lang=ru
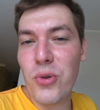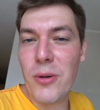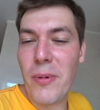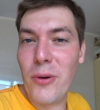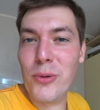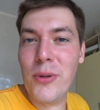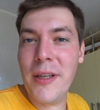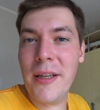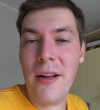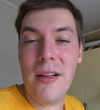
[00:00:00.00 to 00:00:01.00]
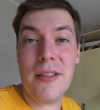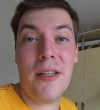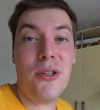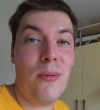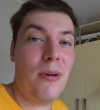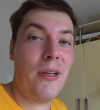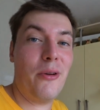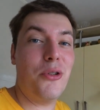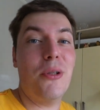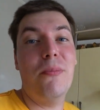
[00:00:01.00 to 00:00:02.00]
Уже, походу, наигралась, не особо она
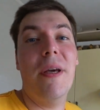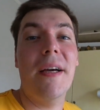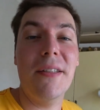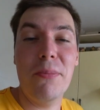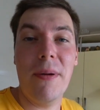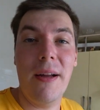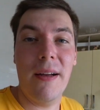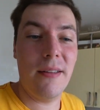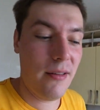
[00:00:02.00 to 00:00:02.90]
хочет бегать и прыгать.